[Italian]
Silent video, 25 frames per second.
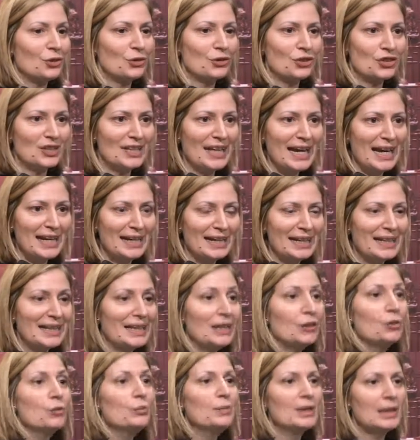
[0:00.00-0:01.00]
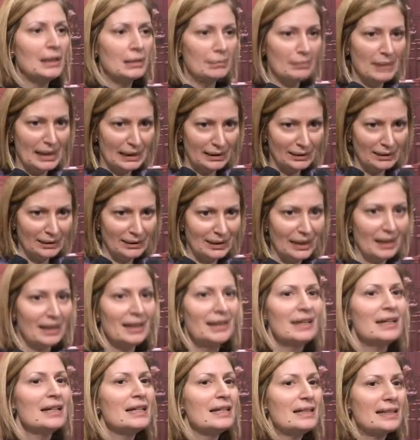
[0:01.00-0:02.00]
sostiene chi umilmente,
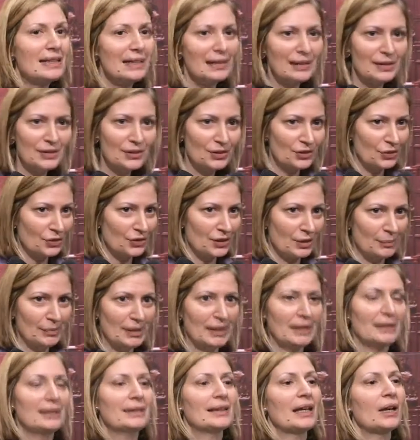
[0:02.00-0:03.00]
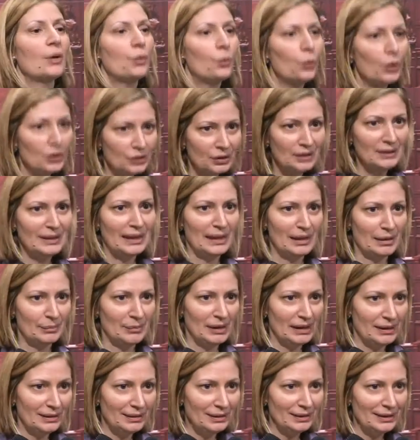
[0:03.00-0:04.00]
silenziosamente,
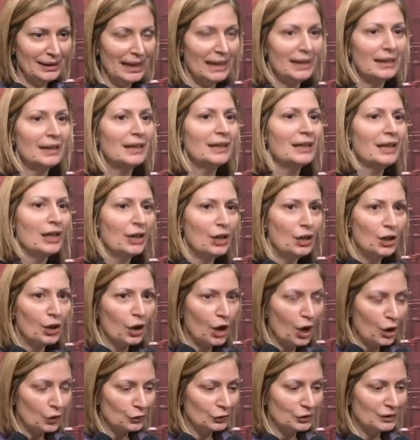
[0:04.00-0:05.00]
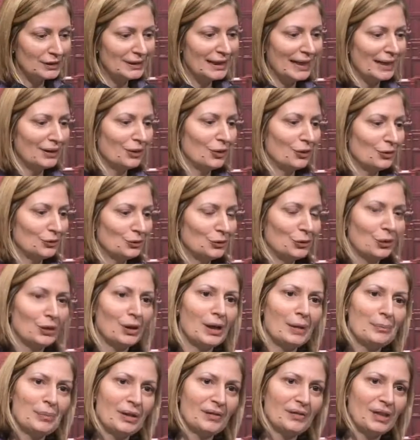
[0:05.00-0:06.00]
quotidianamente lotta contro
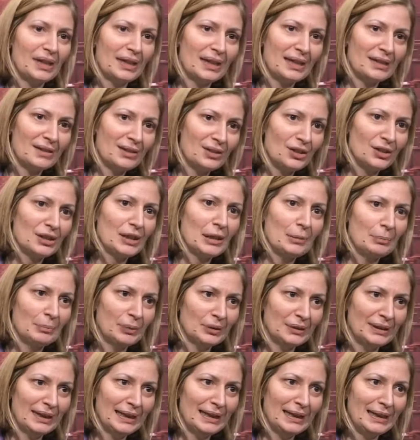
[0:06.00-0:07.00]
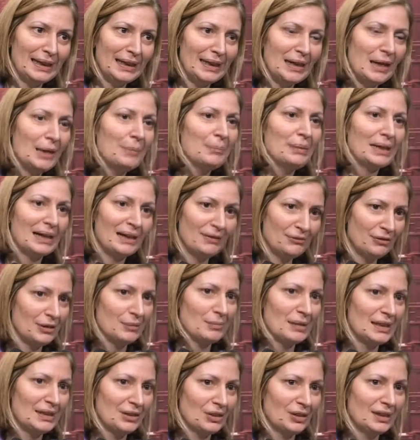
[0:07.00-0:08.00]
la prevaricazione del potere e per
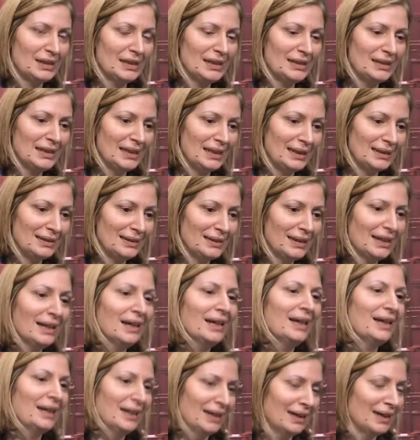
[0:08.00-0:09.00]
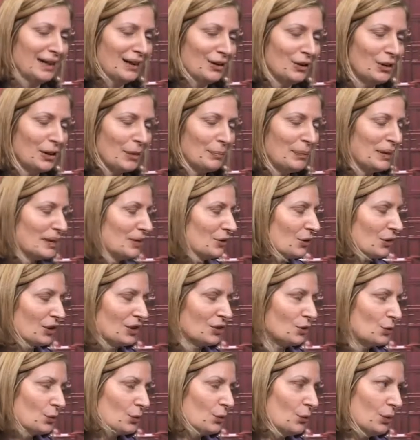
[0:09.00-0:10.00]
l'affermazione dei diritti. E allora penso
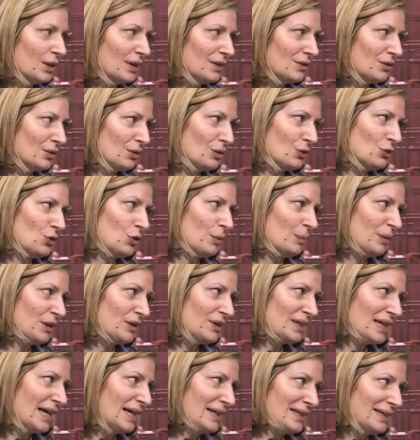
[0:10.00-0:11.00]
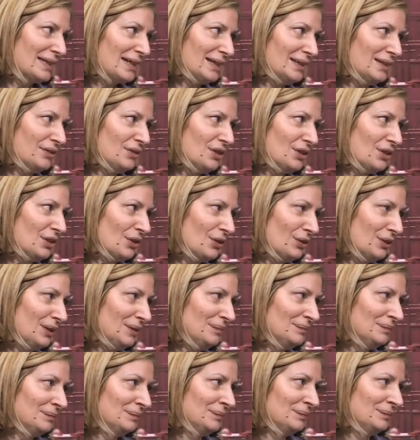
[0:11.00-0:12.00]
che su questo non ci possa essere divisione.